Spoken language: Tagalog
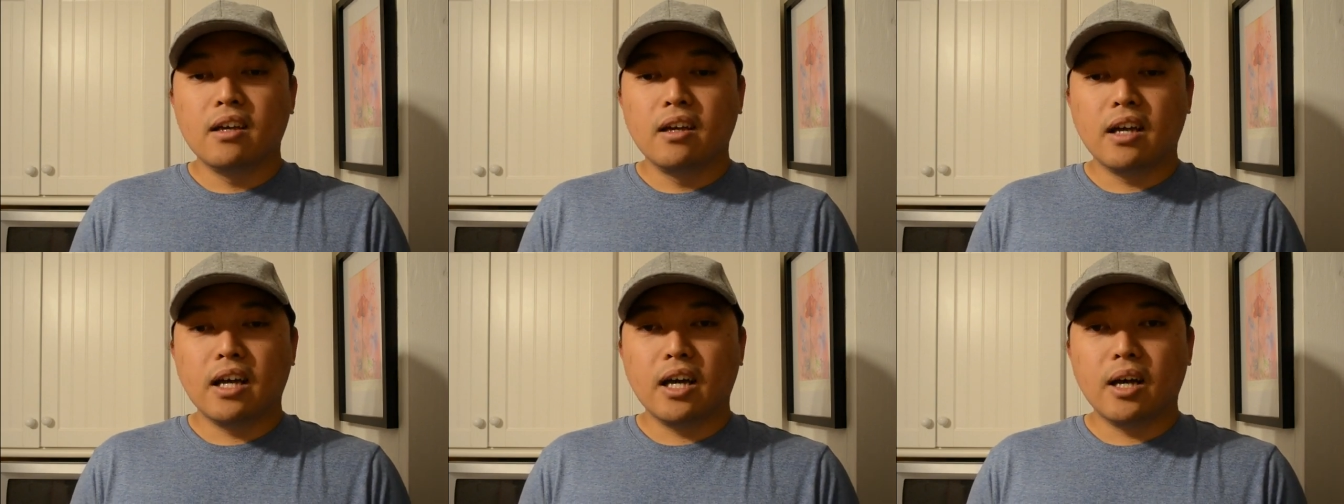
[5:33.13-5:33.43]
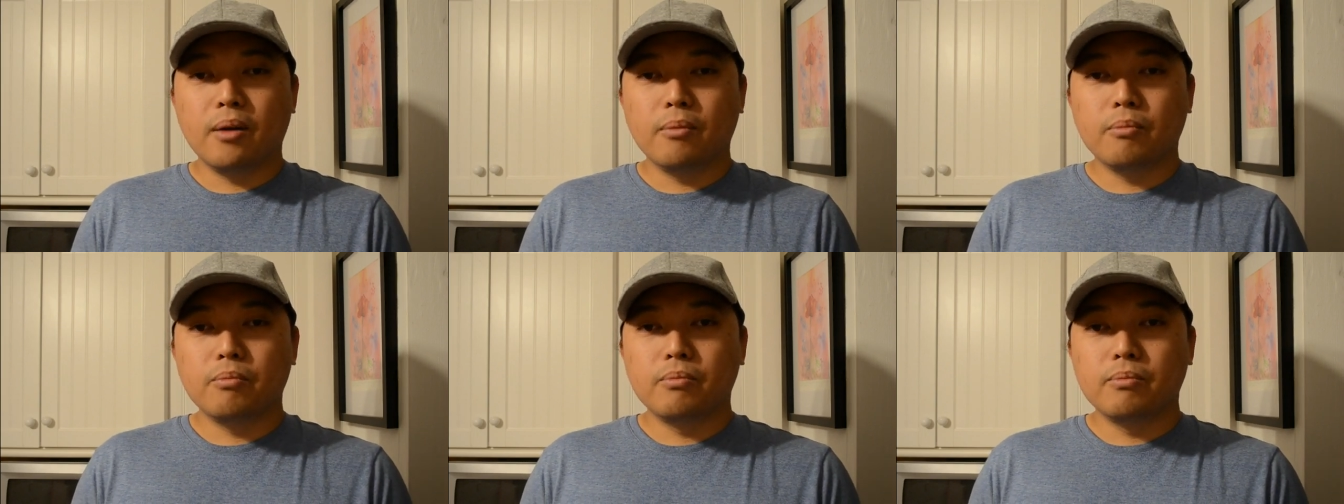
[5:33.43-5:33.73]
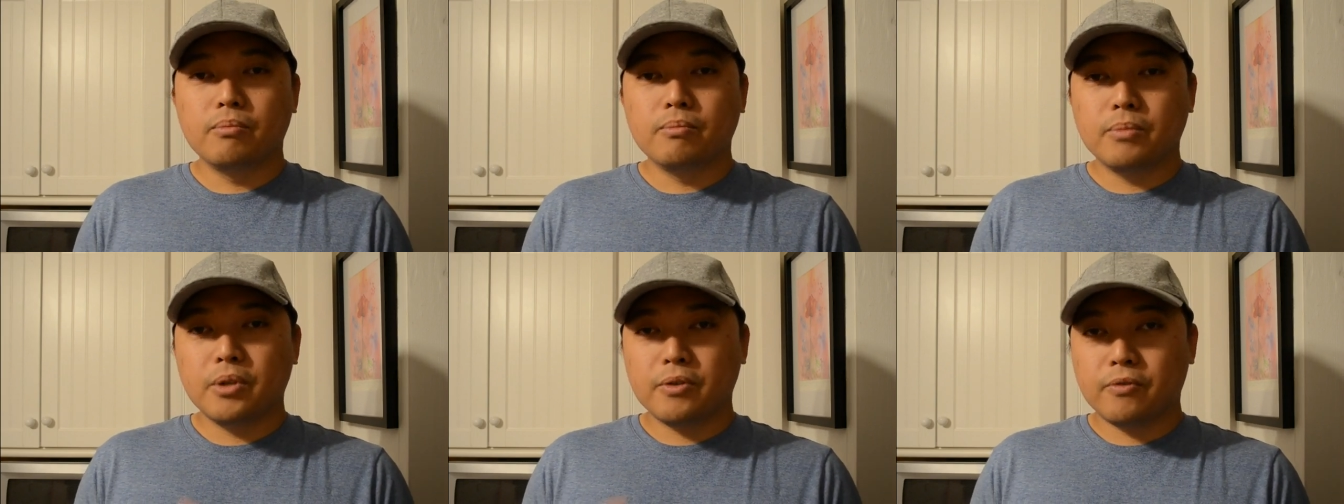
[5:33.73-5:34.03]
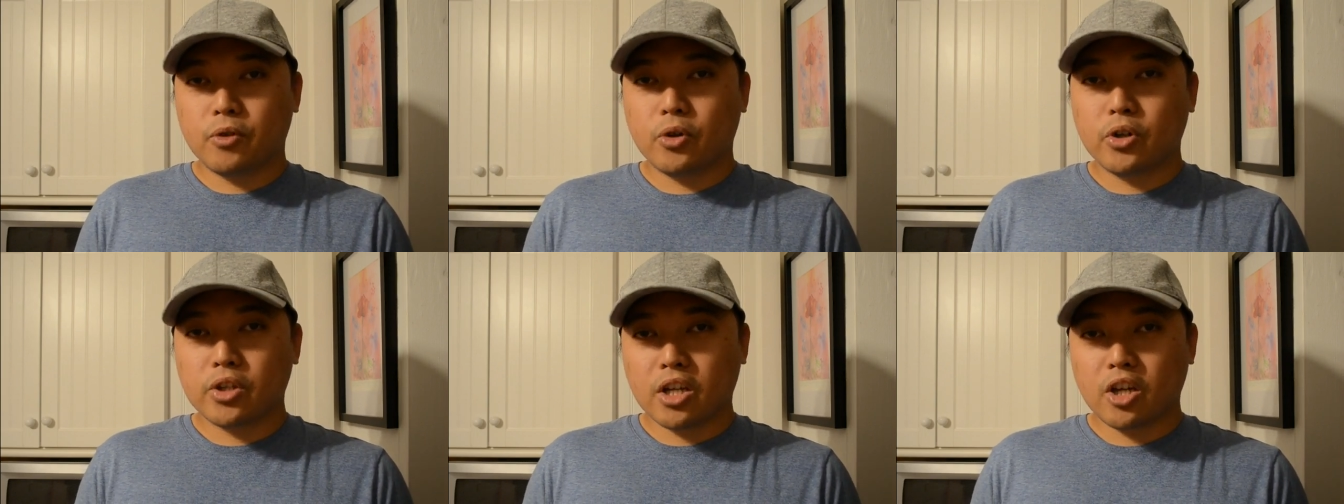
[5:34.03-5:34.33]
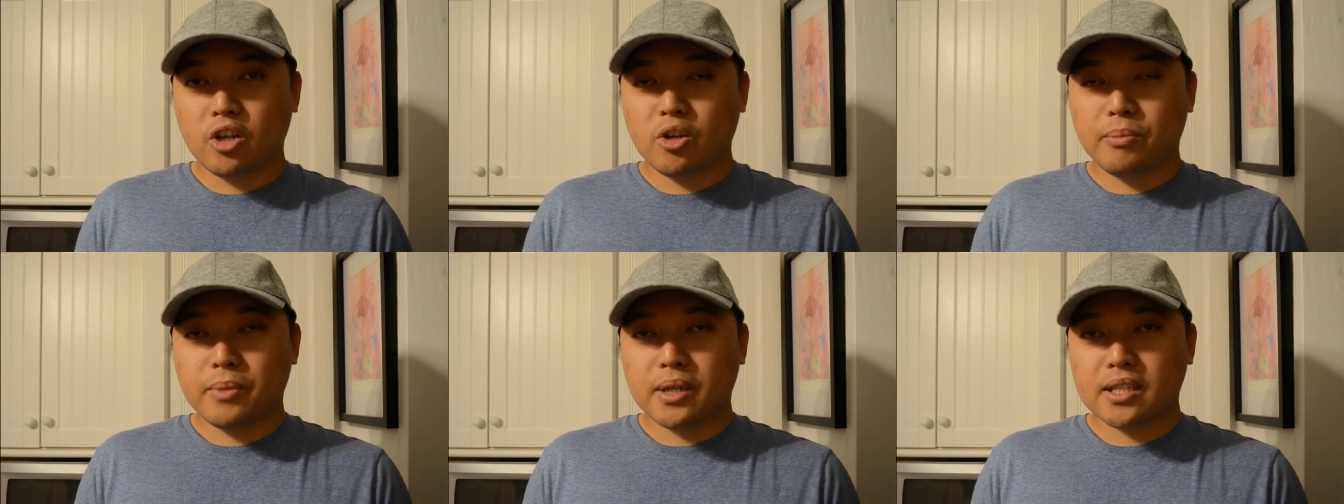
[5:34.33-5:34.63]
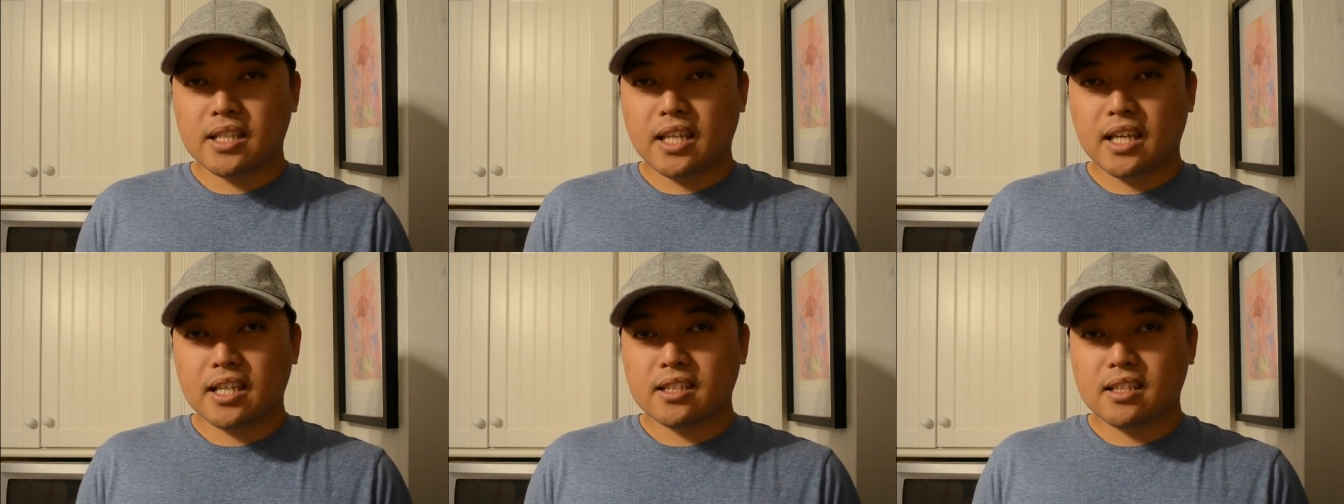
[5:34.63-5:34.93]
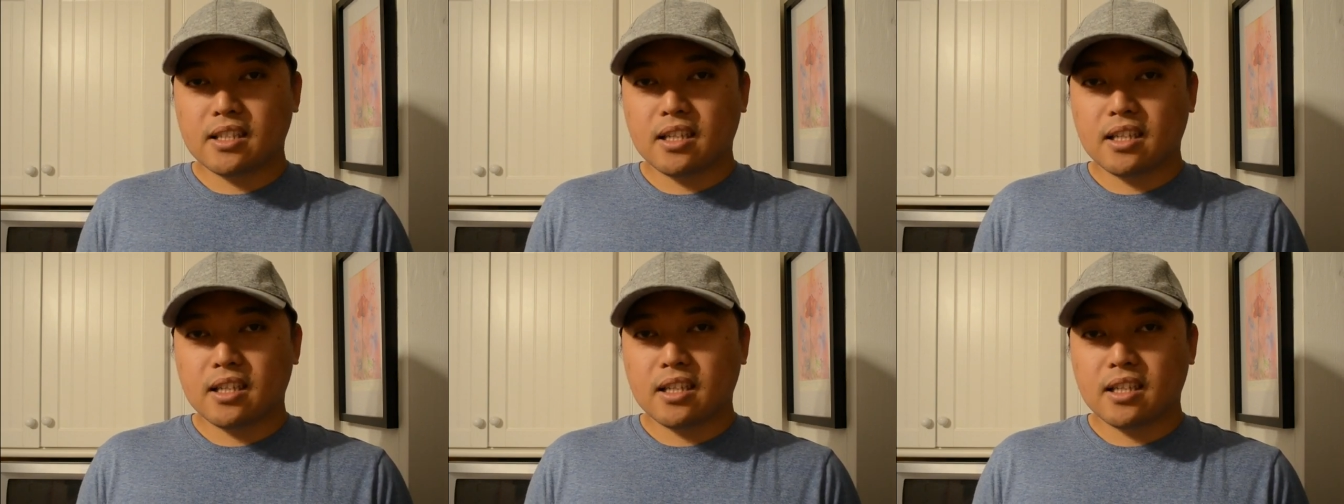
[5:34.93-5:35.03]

um, before kayo mag-take